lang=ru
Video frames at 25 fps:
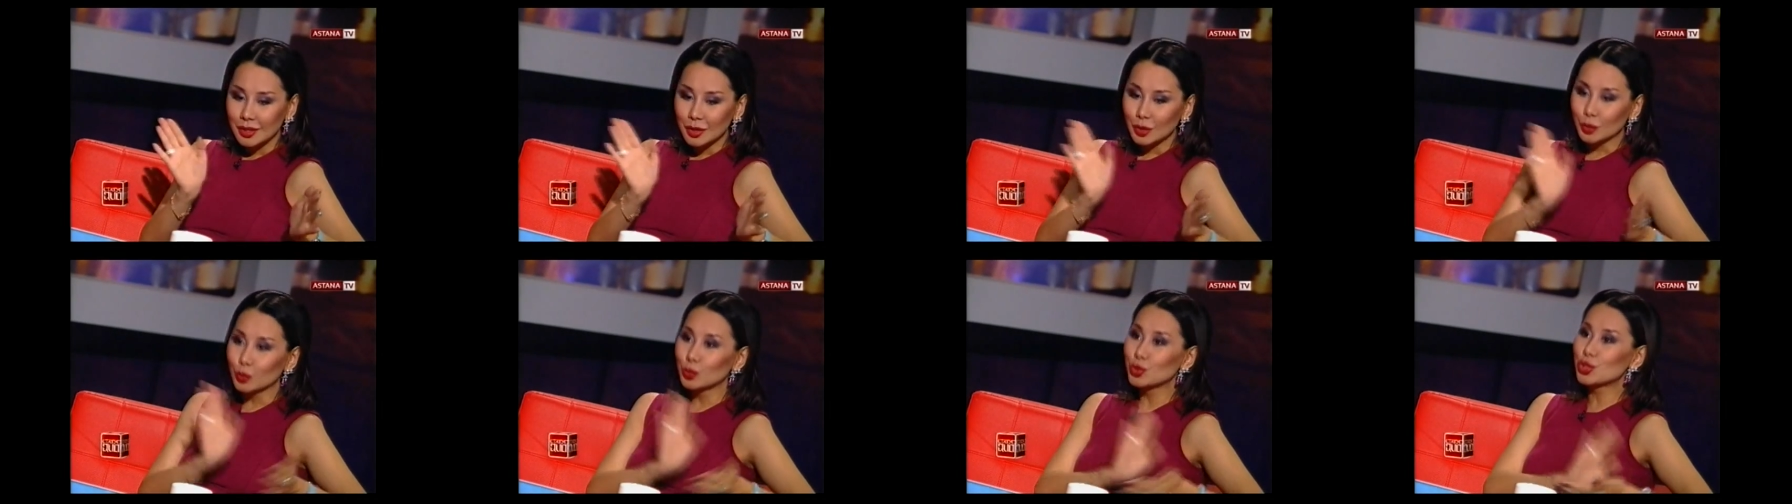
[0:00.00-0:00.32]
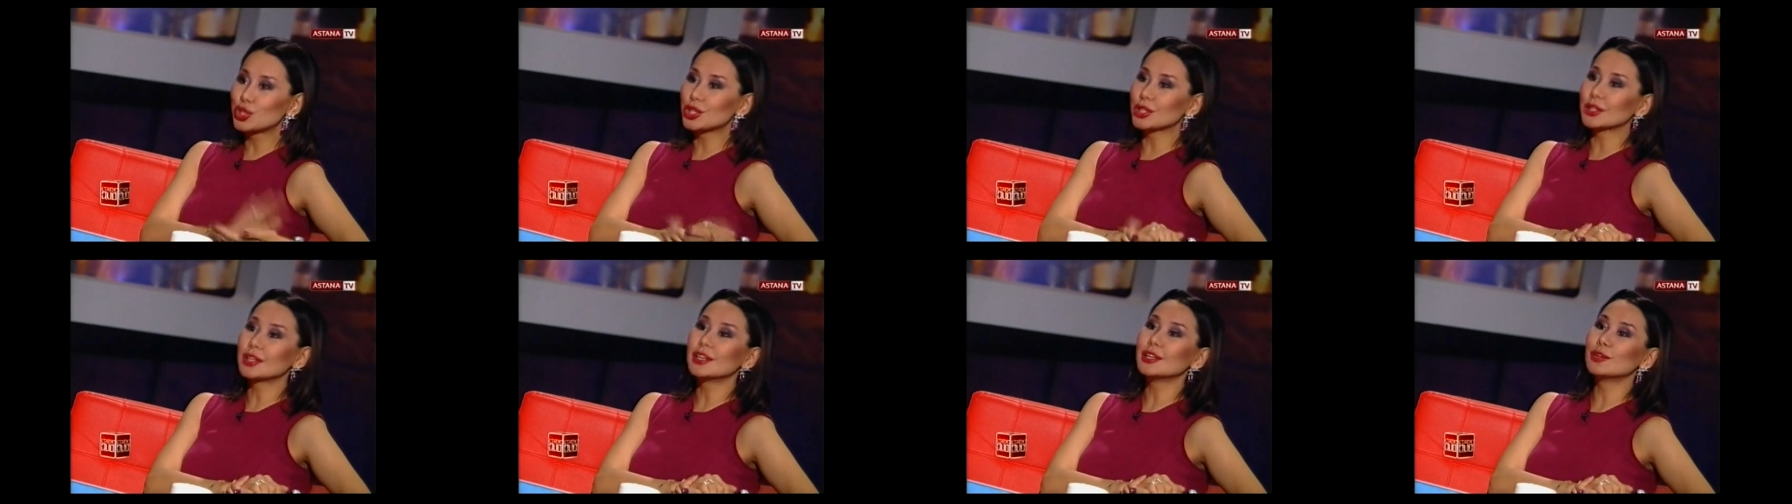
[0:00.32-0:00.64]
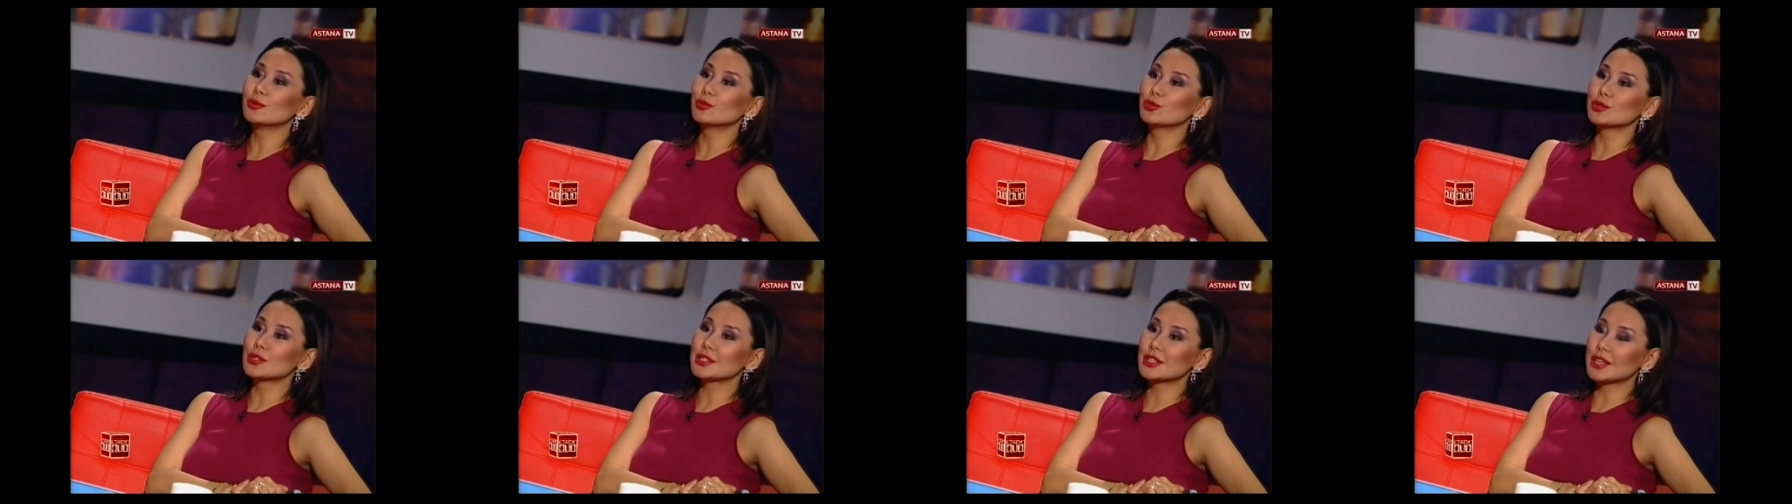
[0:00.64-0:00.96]
лучшие
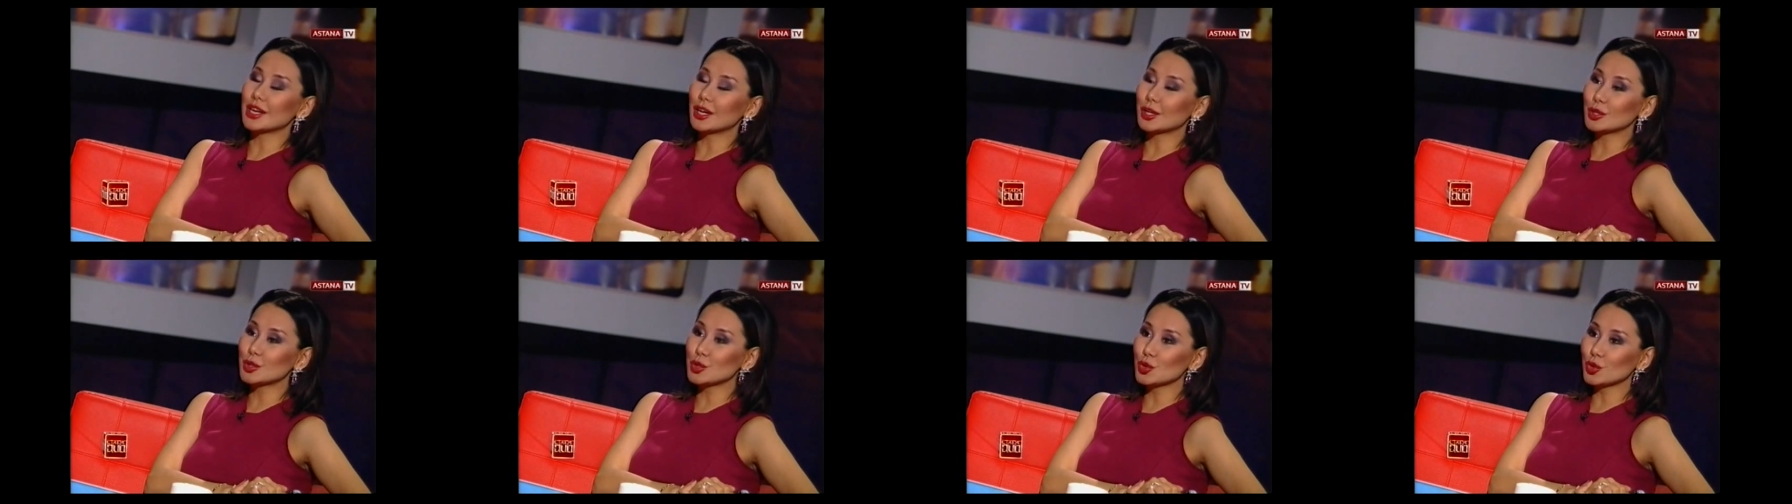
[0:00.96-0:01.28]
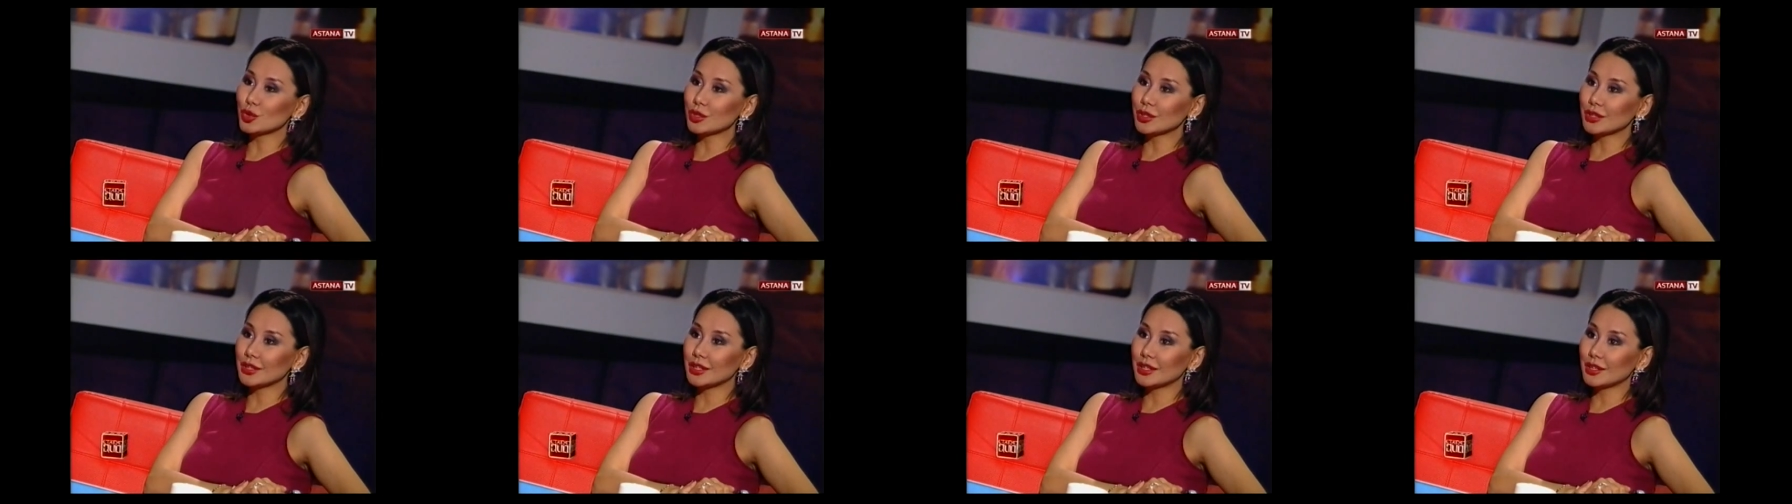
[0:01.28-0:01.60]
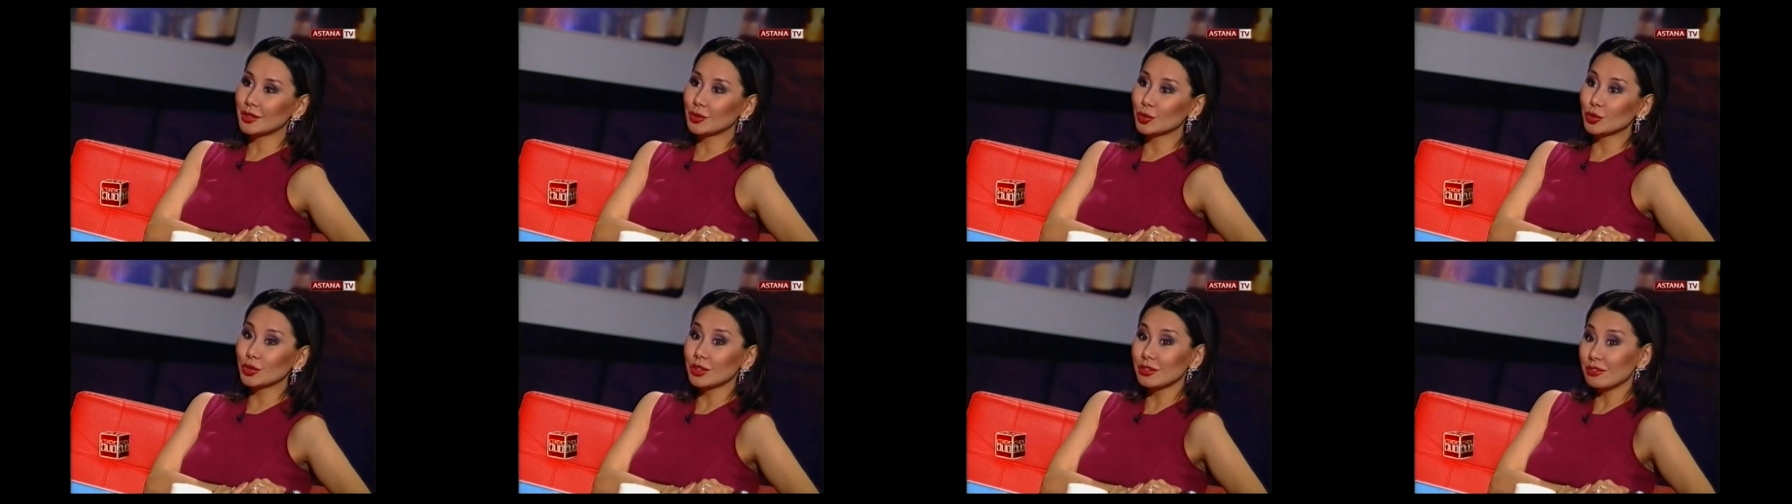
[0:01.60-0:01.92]
голливудские актеры,
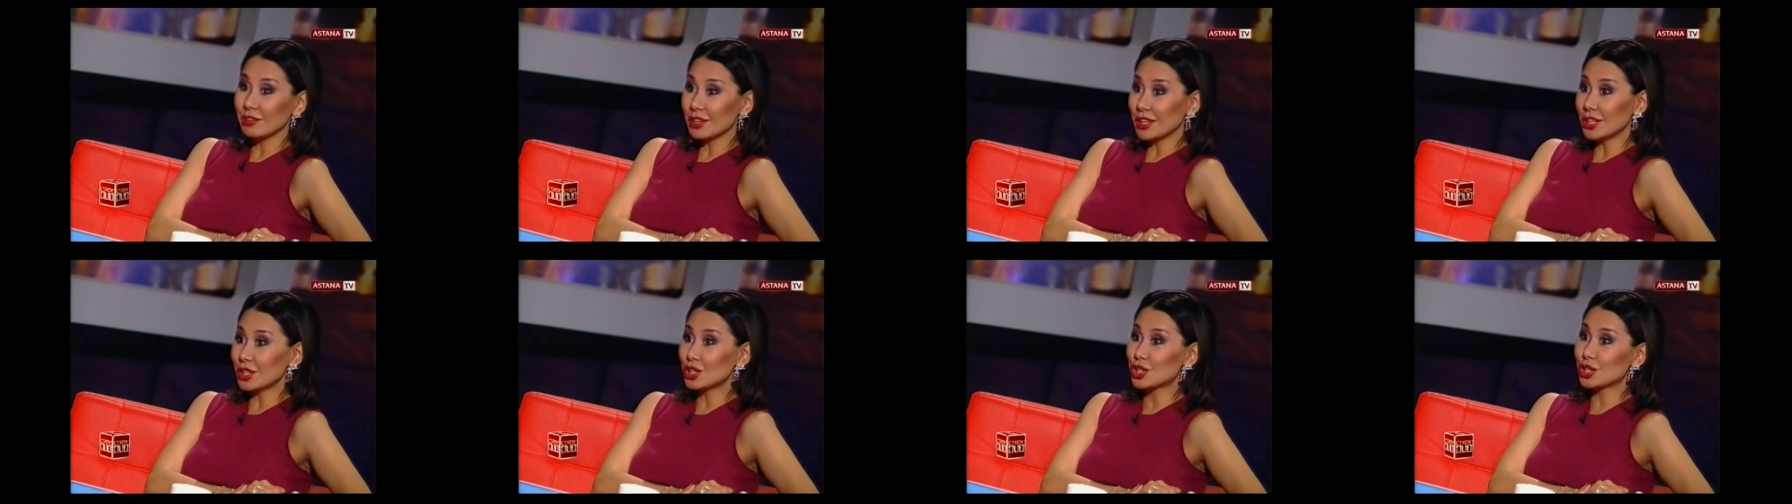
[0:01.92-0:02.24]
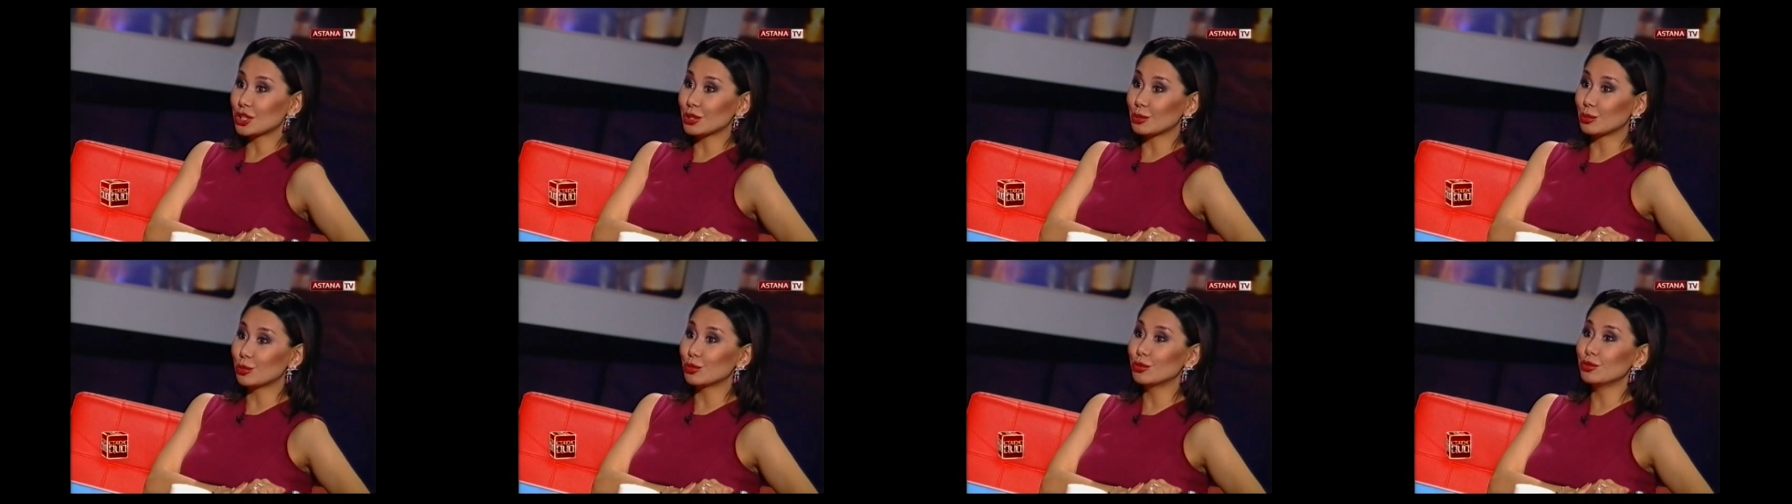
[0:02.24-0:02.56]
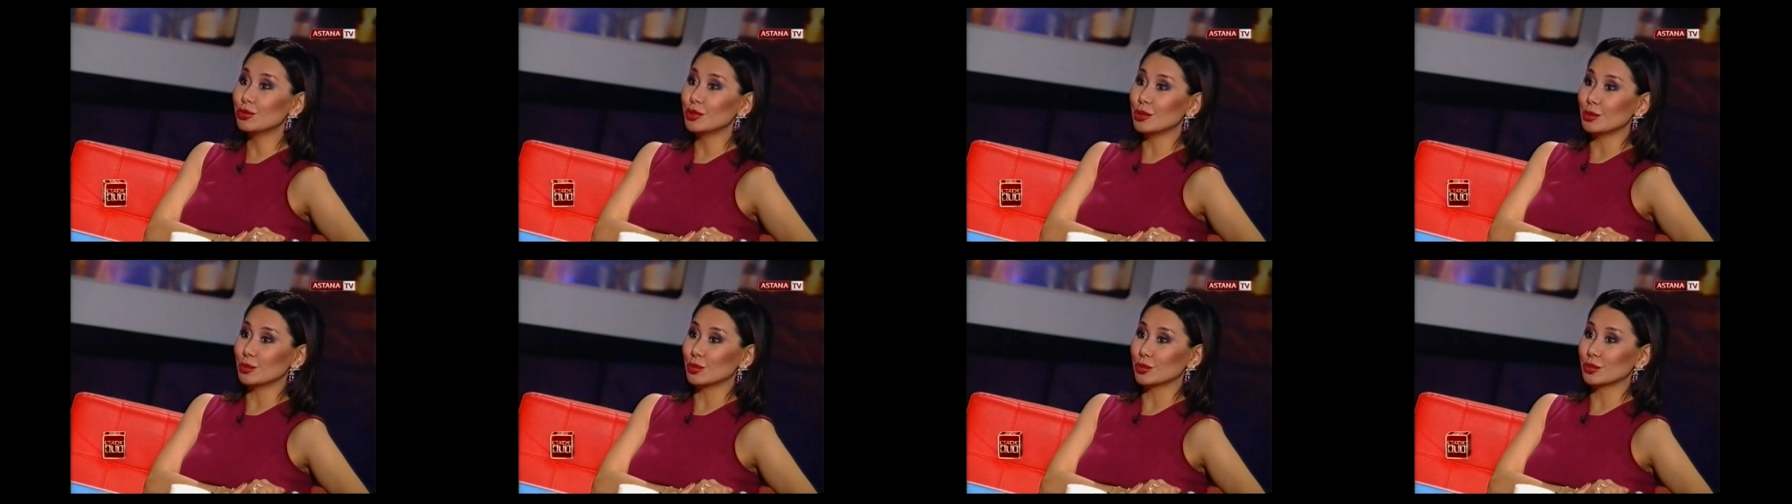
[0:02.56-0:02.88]
да, но ты веришь этому
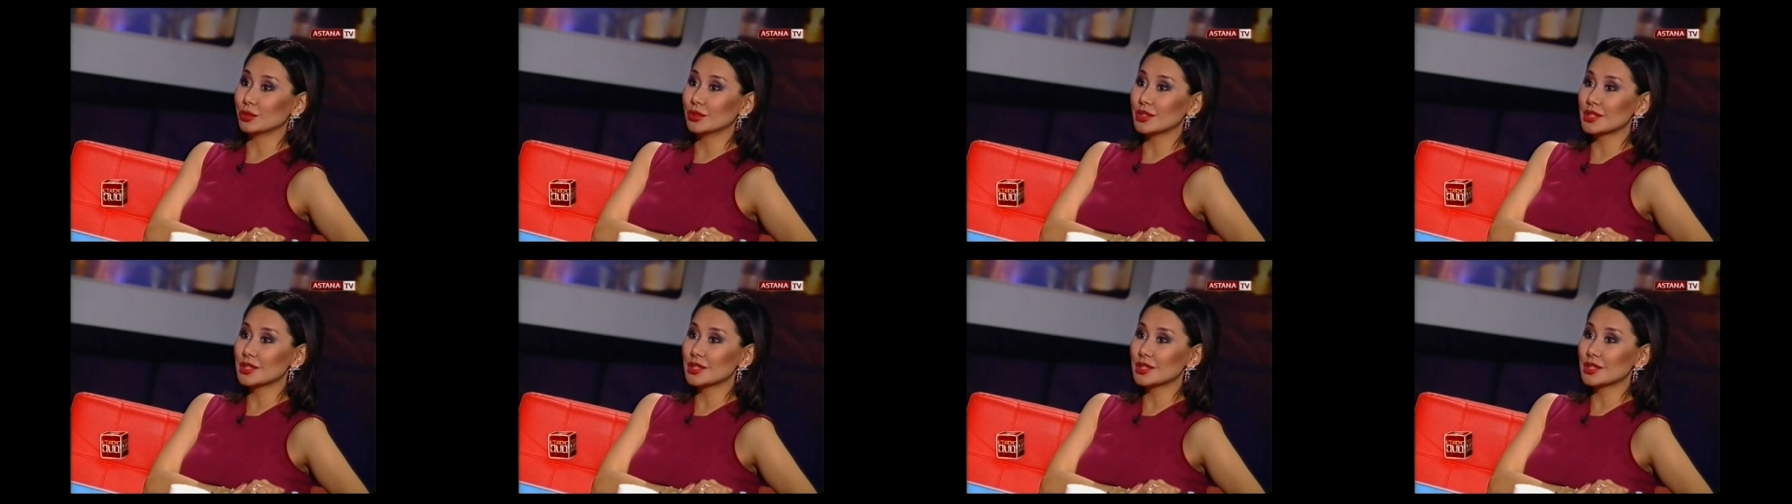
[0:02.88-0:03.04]
фильму,